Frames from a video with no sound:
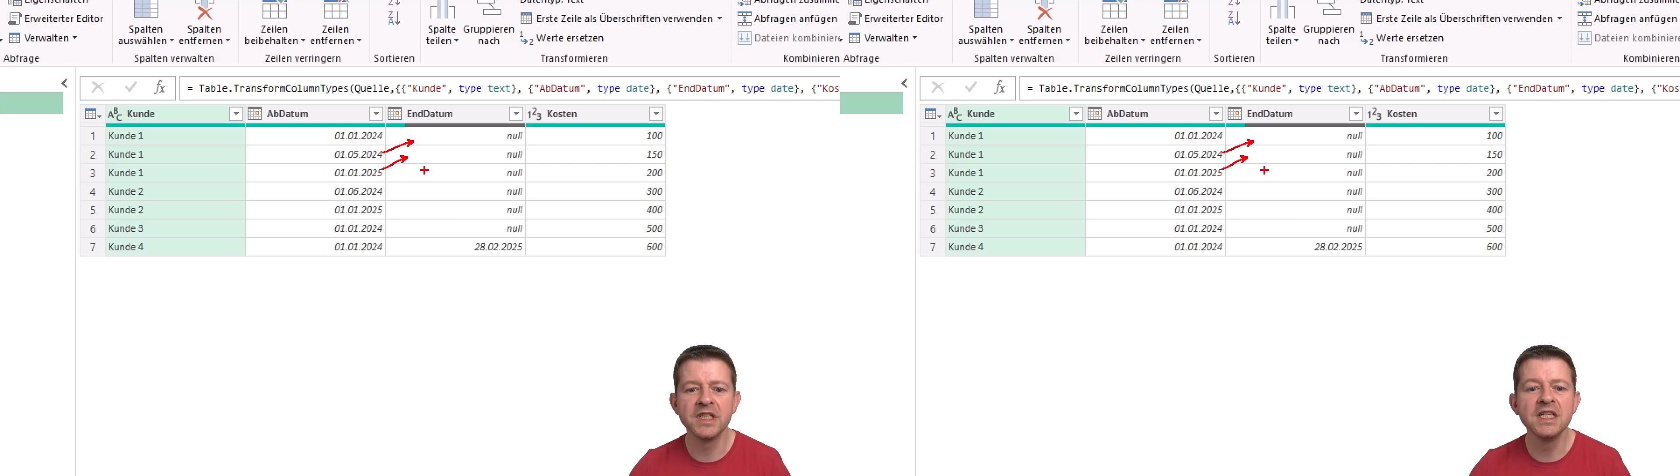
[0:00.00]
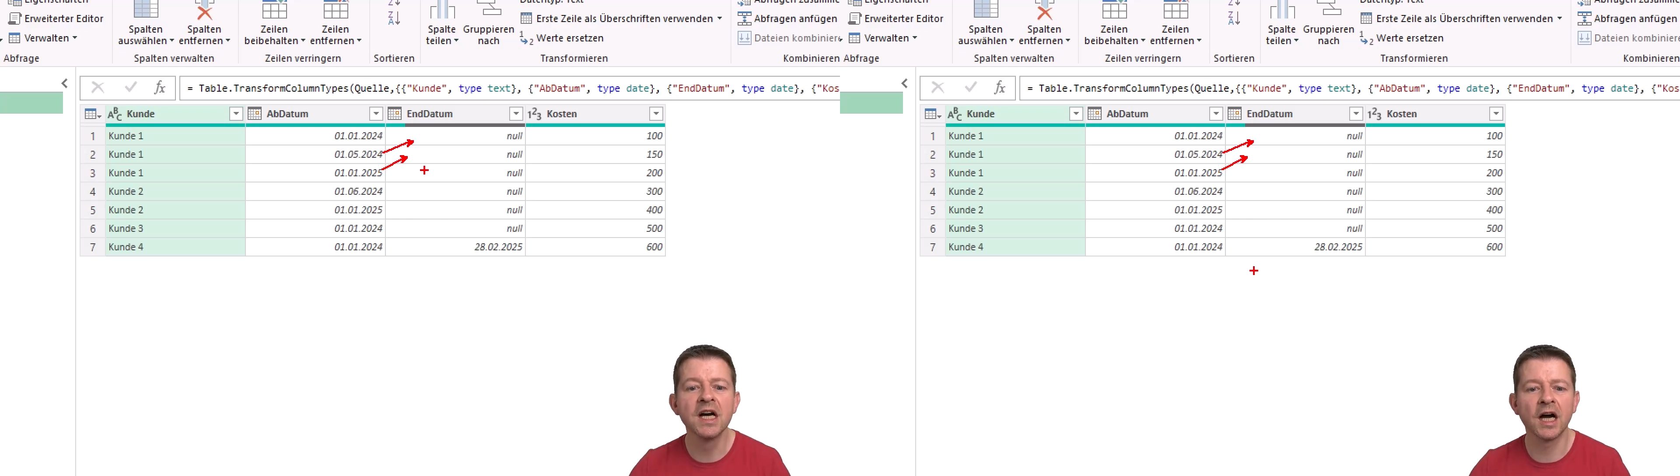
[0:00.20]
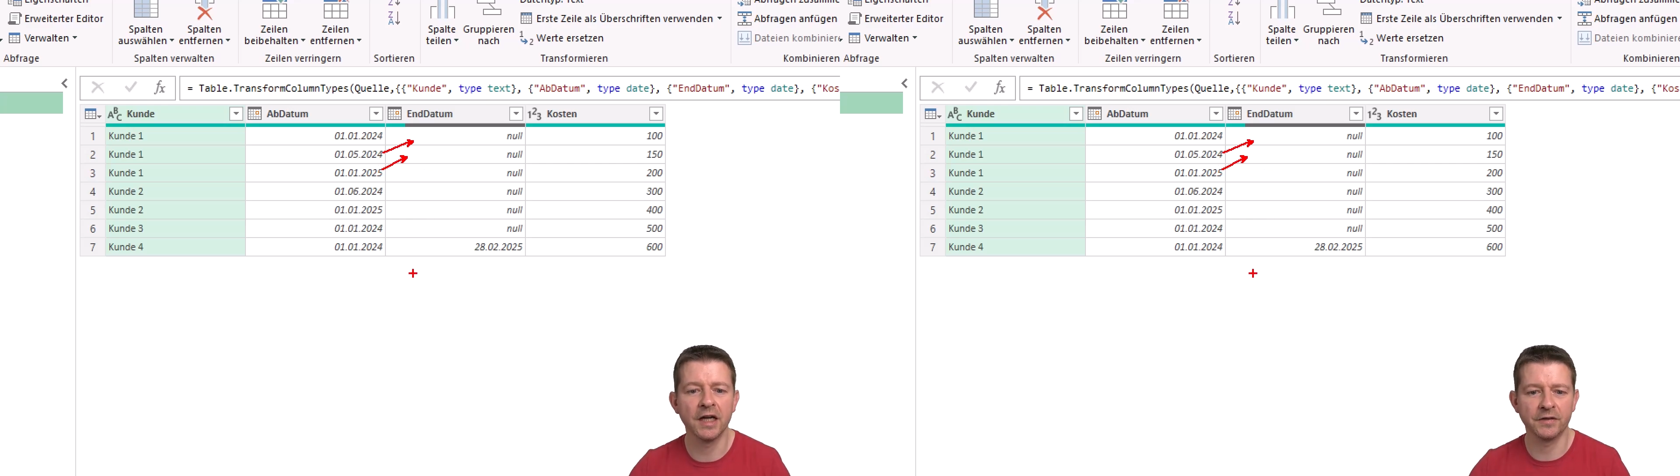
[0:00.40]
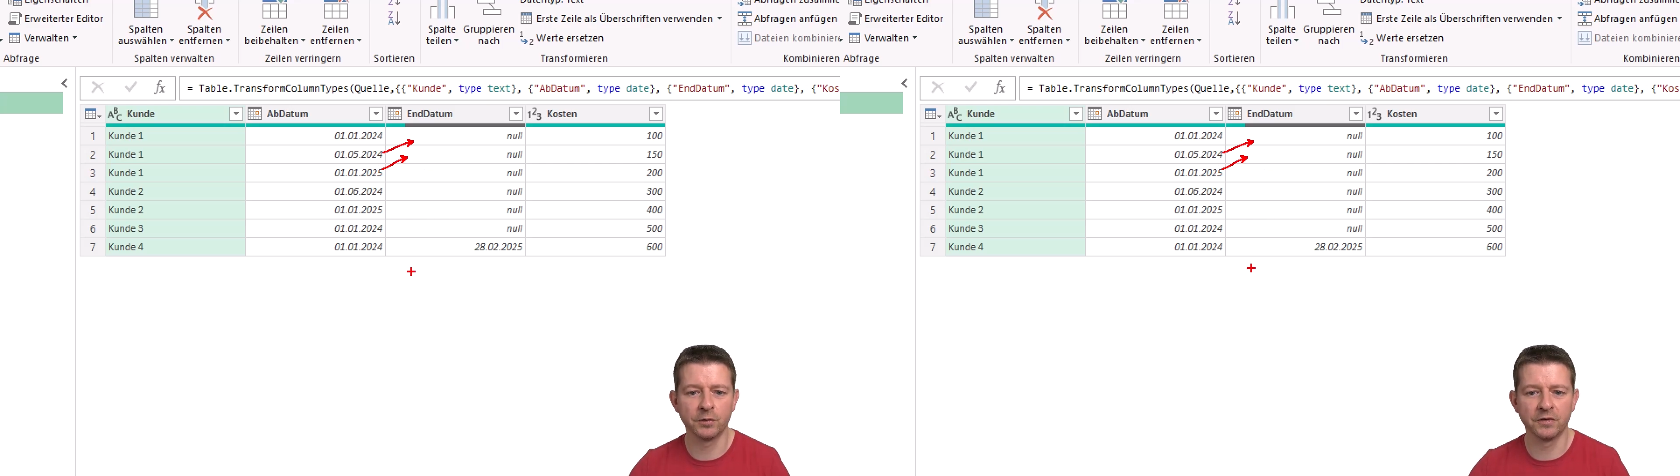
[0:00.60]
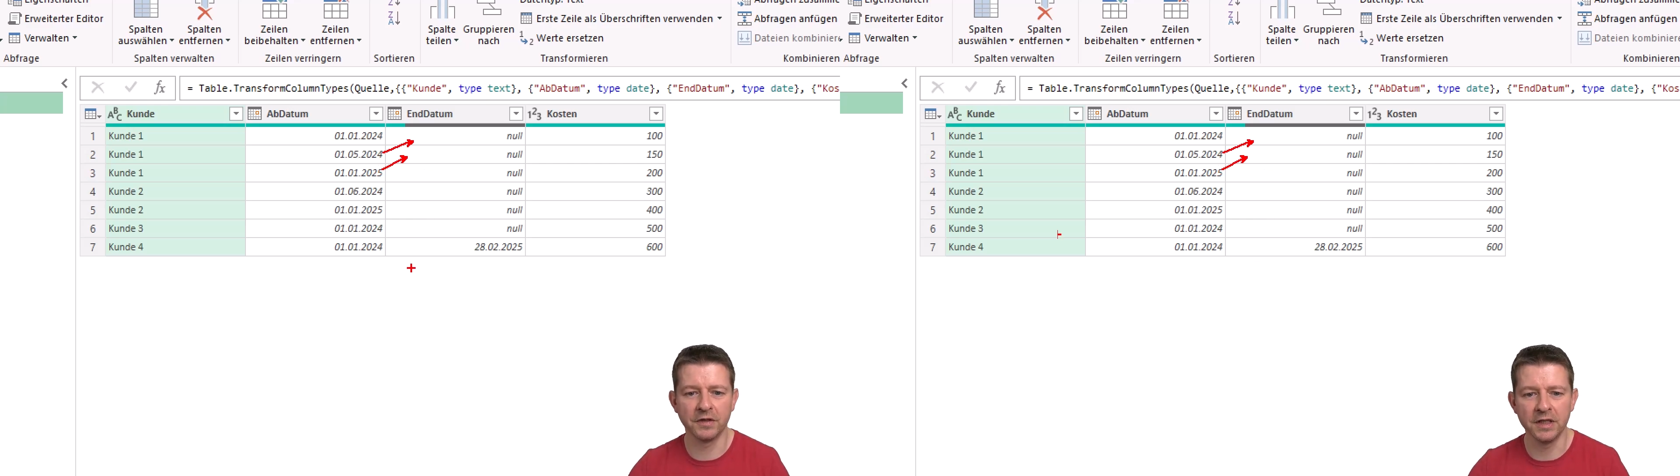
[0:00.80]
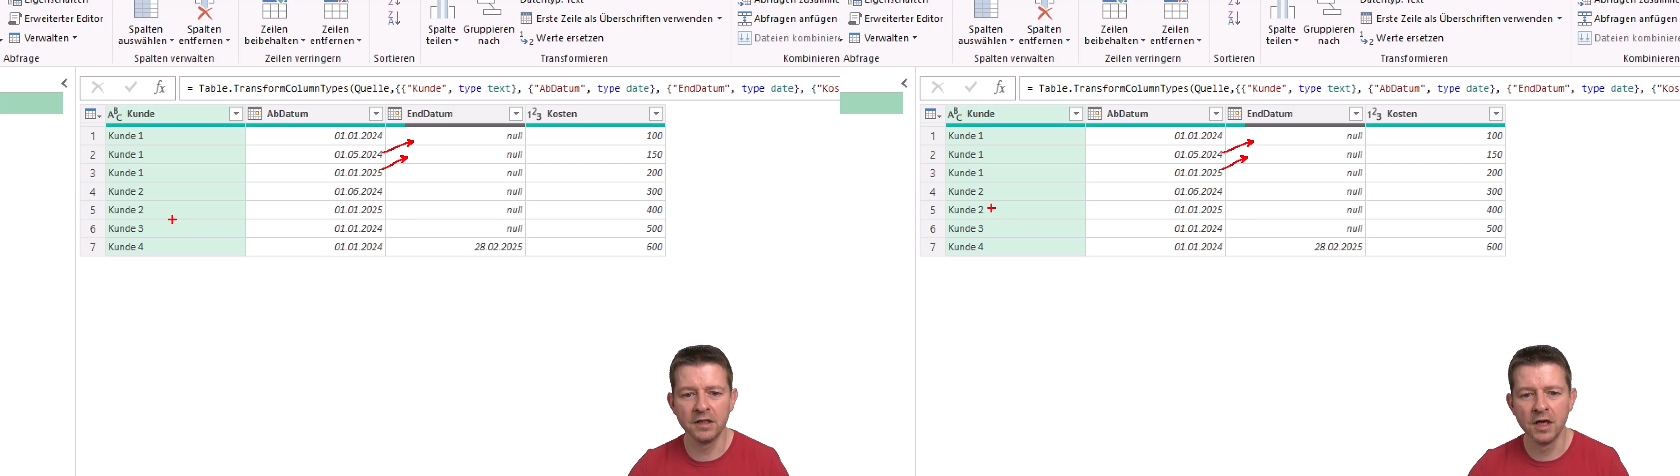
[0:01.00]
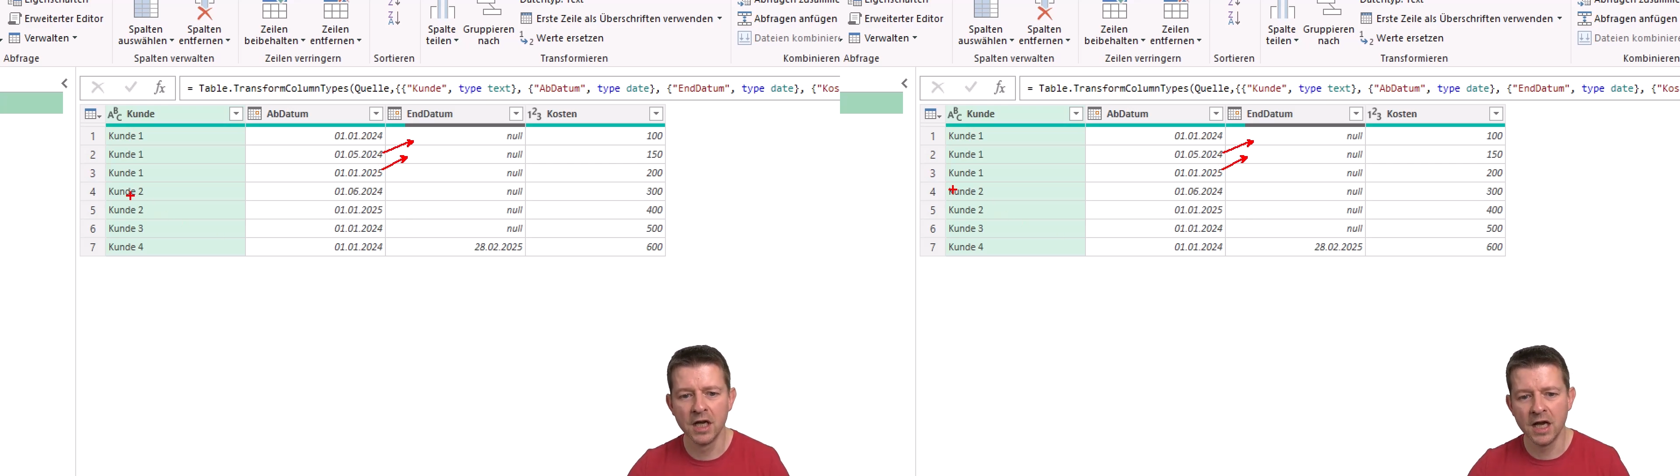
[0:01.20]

hier reinzuziehen.